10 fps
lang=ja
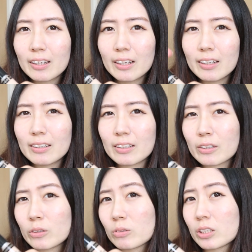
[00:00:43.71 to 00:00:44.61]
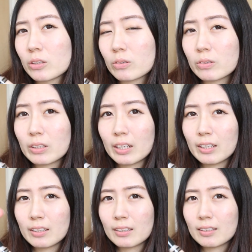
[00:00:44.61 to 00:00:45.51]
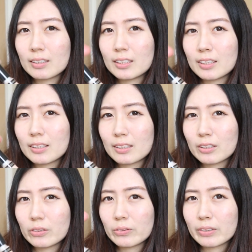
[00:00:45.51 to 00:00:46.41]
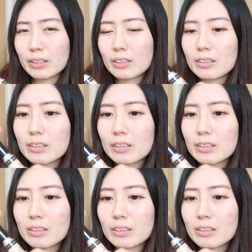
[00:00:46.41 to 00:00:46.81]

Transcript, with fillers: す。なんか今日白くない？日差しが強いから